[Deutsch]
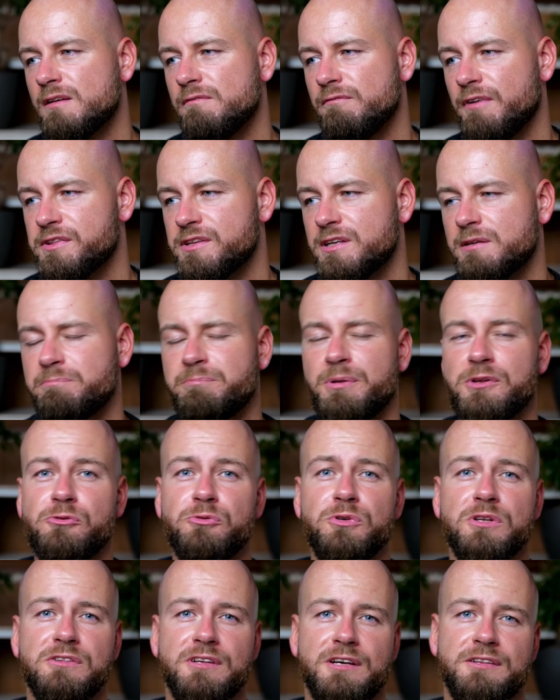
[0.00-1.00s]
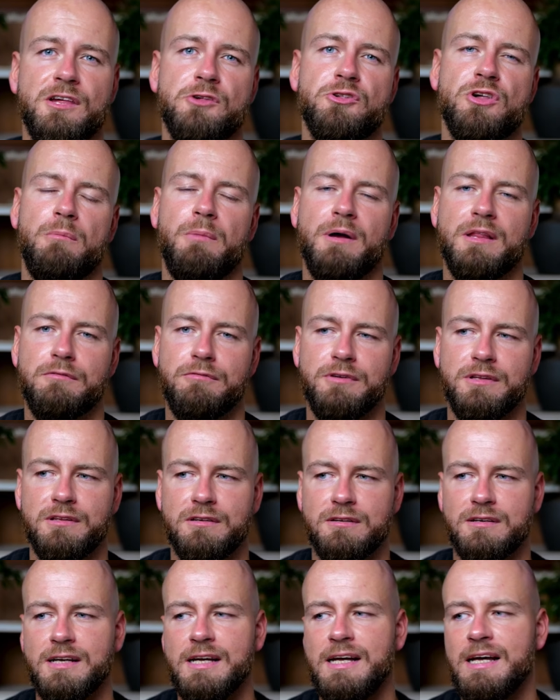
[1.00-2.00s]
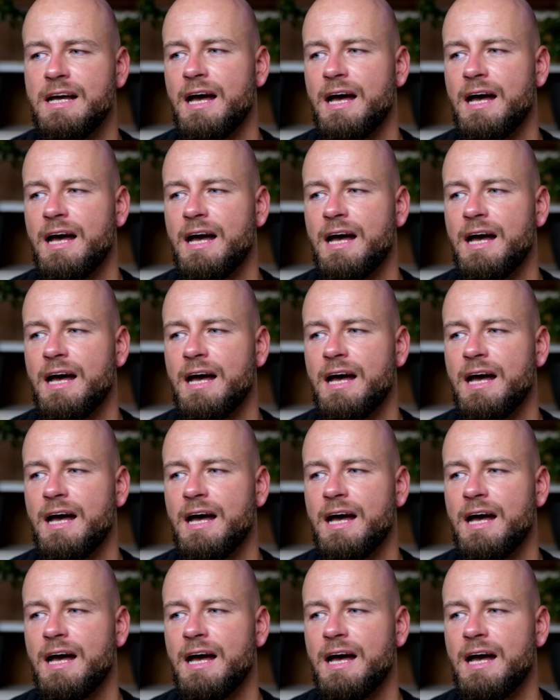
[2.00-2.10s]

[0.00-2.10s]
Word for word: was ich persönlich sehr, sehr charmant finde.